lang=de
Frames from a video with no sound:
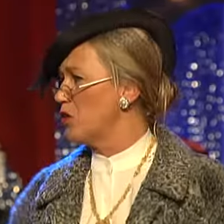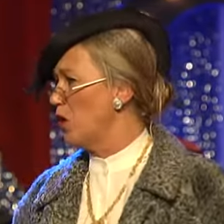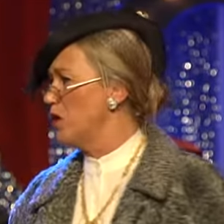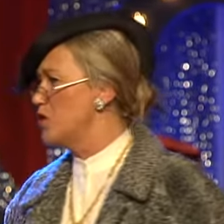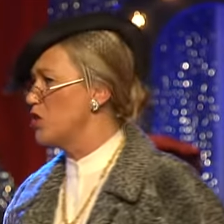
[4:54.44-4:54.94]

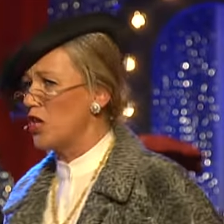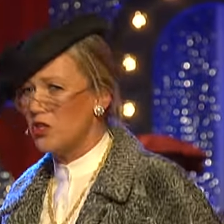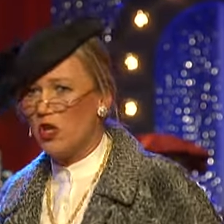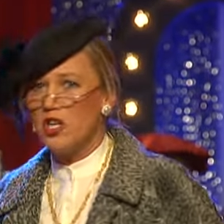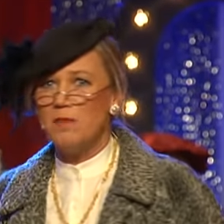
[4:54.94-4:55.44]
könnte sich ja
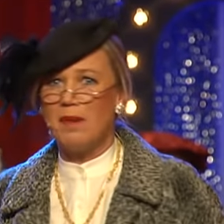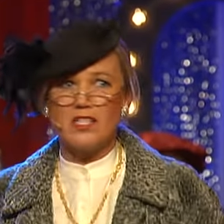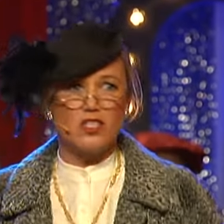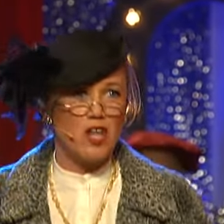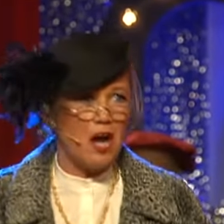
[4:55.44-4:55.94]
Dolly
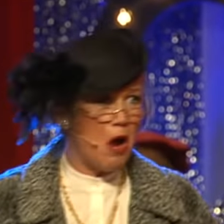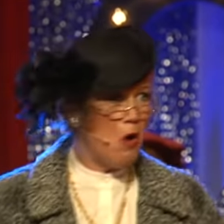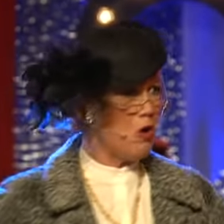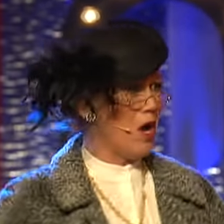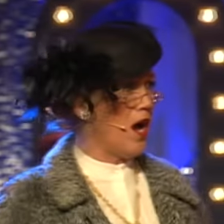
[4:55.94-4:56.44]
Buster
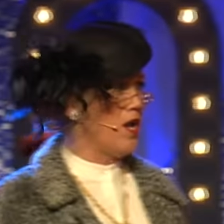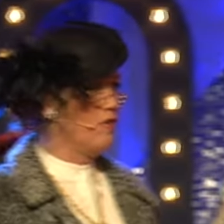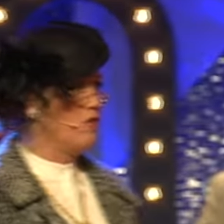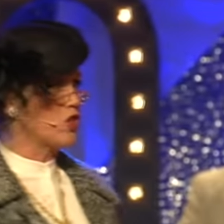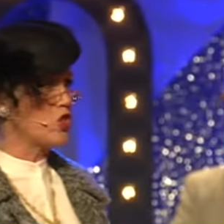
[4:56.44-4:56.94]
auch
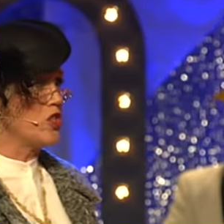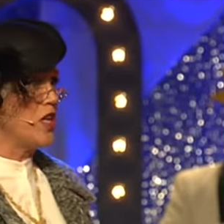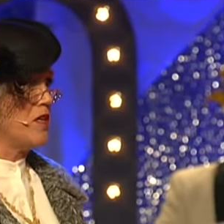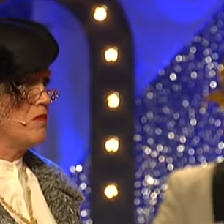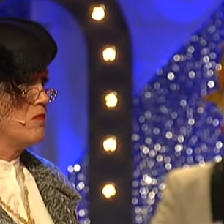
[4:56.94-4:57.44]
aale Wurst
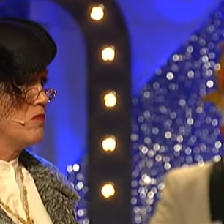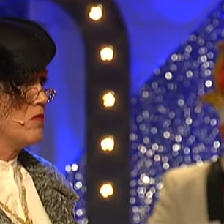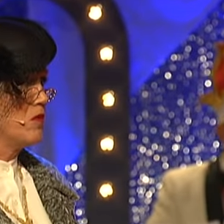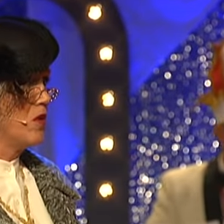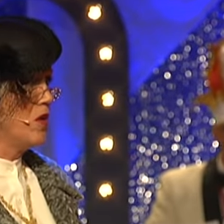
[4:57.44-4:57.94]
nennen.
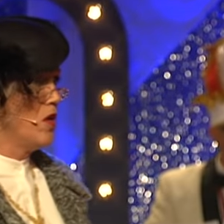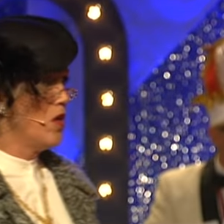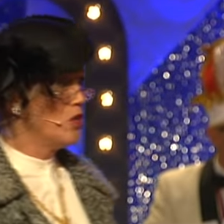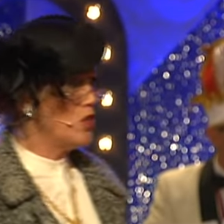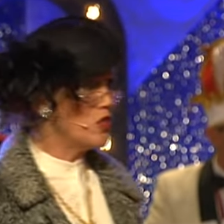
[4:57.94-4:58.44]

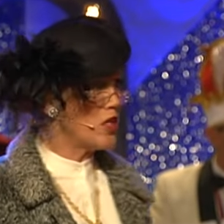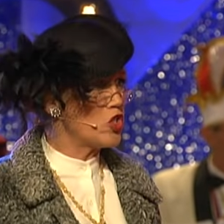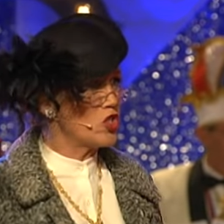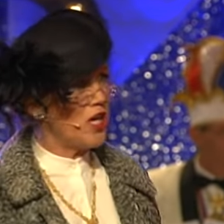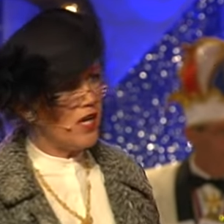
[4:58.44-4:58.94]
Die ist ja
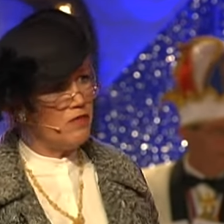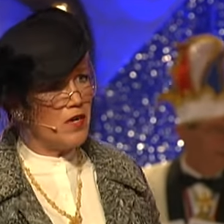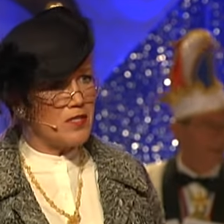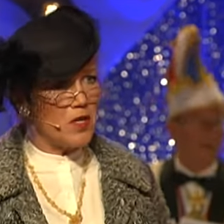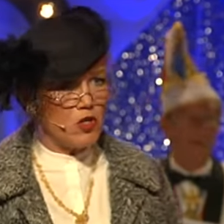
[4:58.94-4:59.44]

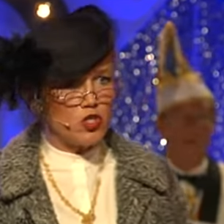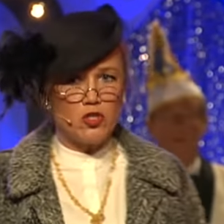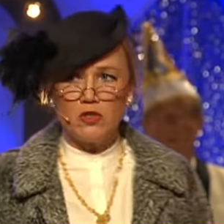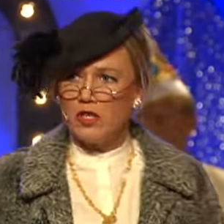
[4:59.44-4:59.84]
stellenweise auch schon